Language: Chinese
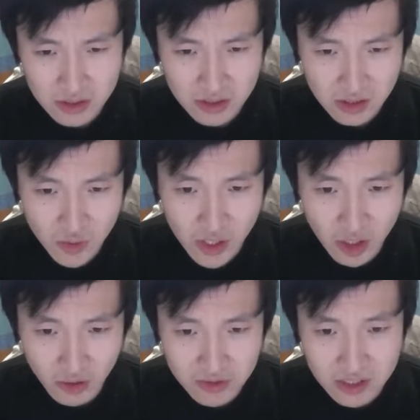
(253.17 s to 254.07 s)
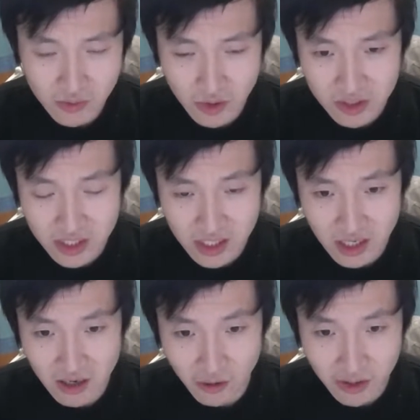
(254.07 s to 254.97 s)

血统只不过是一个偶